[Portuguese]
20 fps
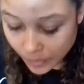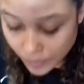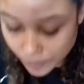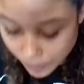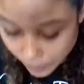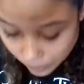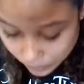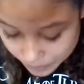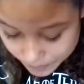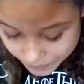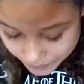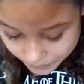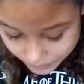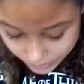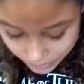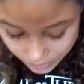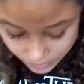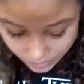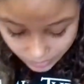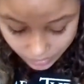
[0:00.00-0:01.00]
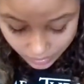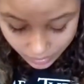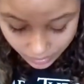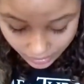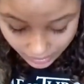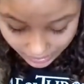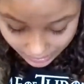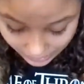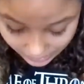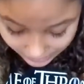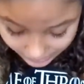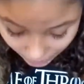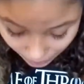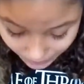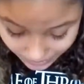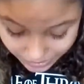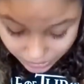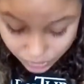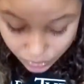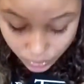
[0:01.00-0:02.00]
Bom, ela tá
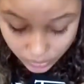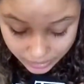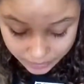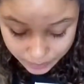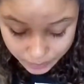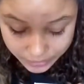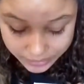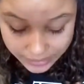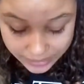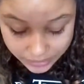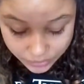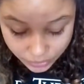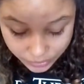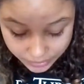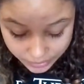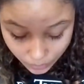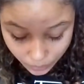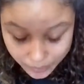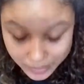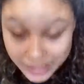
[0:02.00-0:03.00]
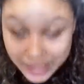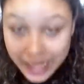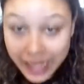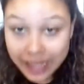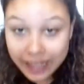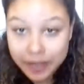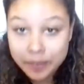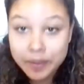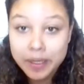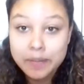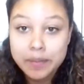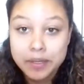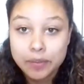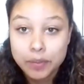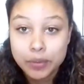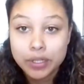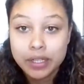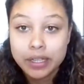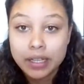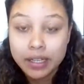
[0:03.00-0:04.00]
uma zona por dentro que é um milagre pra mim,
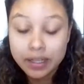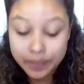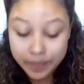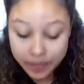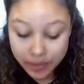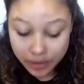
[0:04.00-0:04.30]
porque